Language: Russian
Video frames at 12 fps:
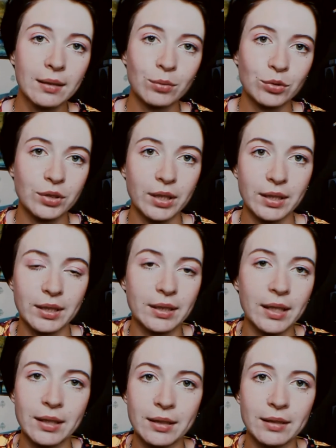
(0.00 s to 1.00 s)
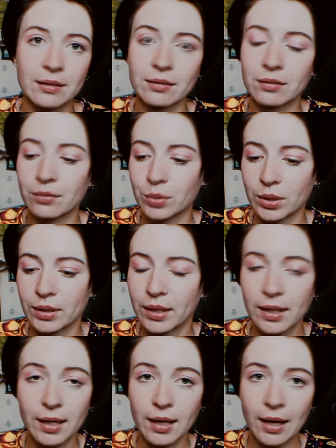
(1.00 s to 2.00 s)
что я никогда не, вообще не
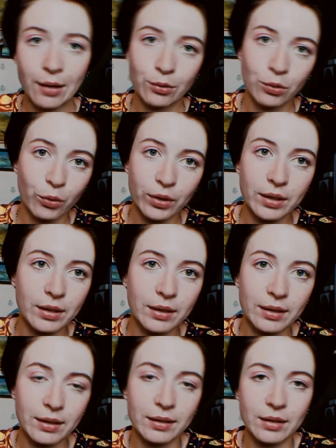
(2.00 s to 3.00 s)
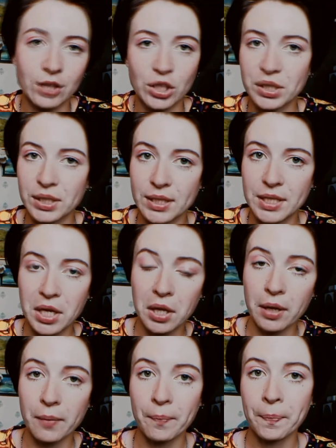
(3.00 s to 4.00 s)
оголяю ноги и какие-то части
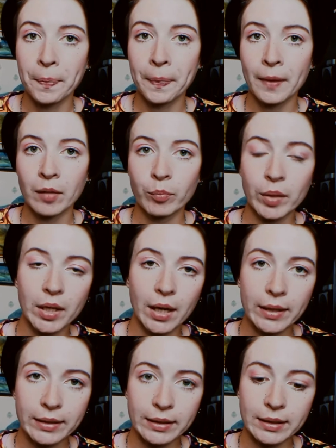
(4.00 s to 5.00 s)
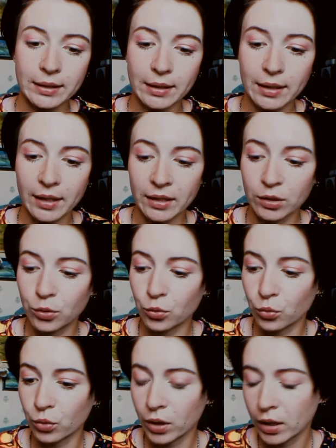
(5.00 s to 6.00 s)
тела пикантные, когда
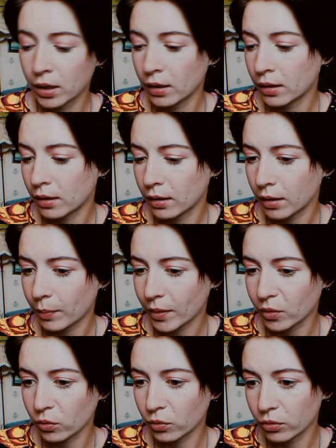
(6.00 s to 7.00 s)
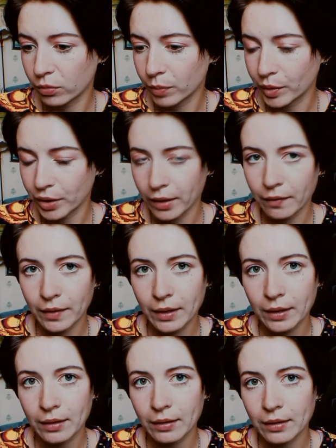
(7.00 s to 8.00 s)
иду на прогулку по
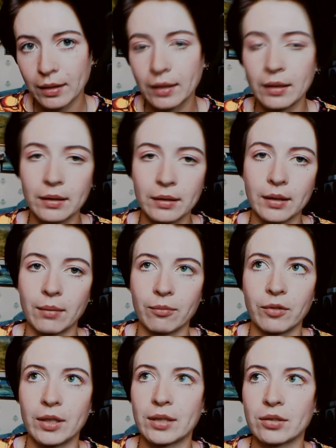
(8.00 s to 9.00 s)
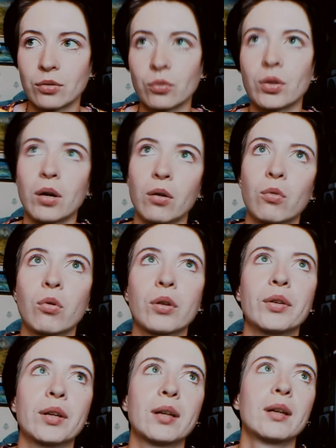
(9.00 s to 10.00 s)
траве или там в лес куда
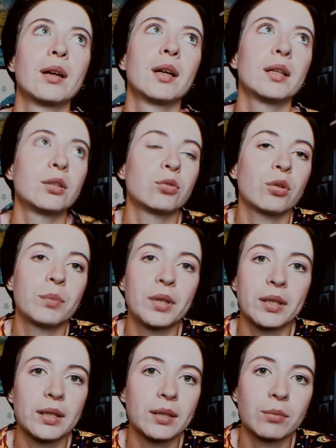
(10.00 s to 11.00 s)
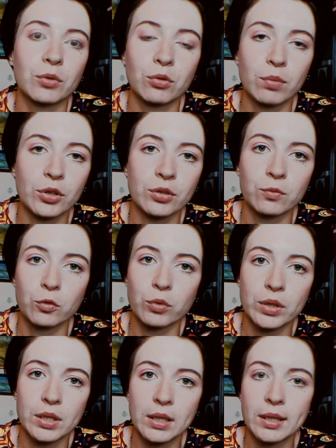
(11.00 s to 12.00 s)
угодно. И то меня каким-то образом
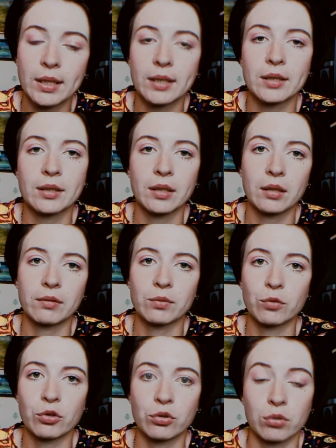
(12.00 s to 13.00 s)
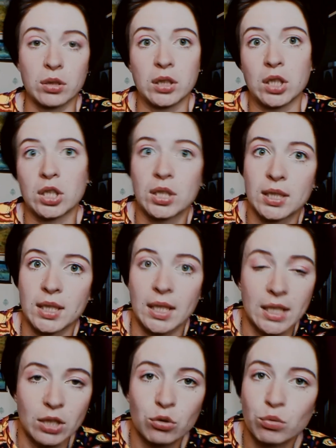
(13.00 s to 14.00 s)
укусили, я не знаю, возможно, как-то через
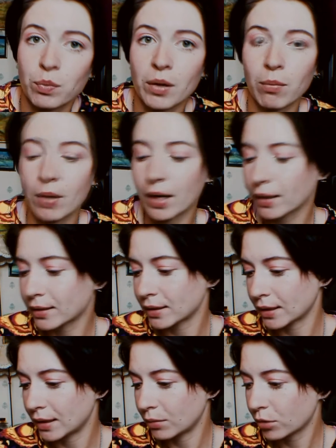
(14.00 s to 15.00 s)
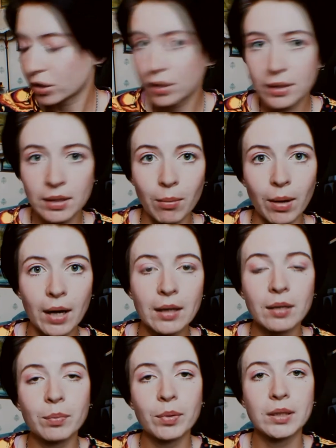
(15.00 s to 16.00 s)
одежду пробрался, или, может, на
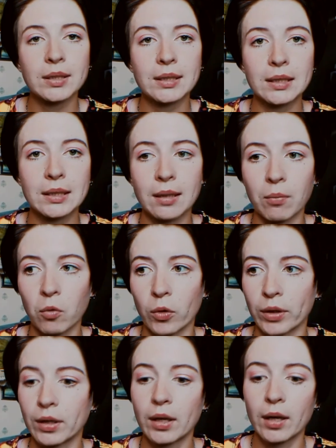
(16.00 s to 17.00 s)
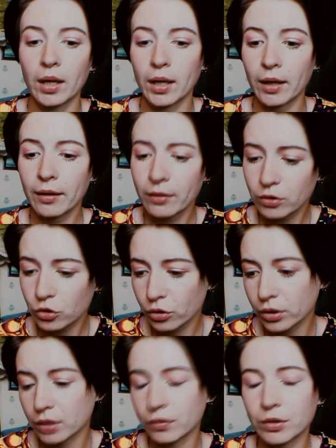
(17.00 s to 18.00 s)
собаках принесли домой. А
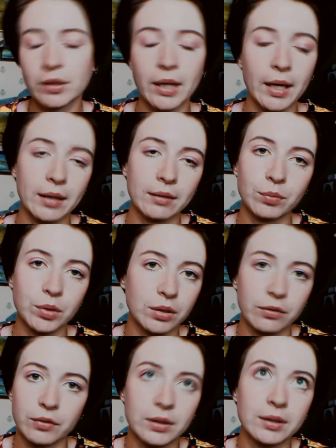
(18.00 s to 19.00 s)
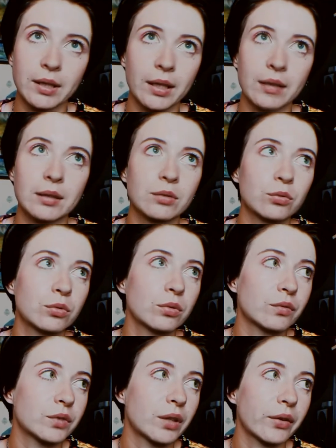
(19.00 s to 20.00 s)
черт его знает вообще, фиг знает, откуда
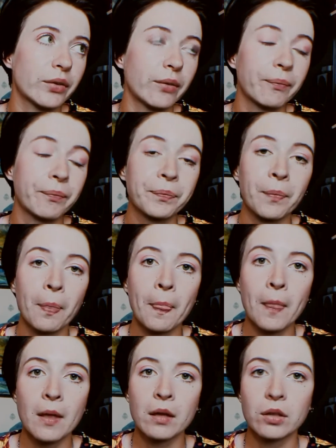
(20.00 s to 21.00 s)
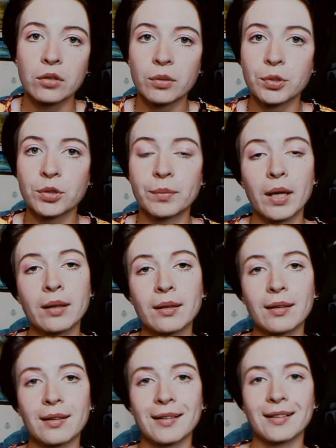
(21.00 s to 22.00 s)
он взялся. Ну, в общем,
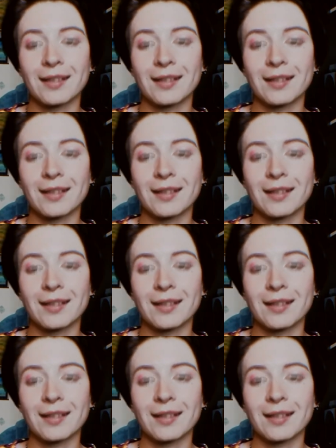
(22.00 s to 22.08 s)
это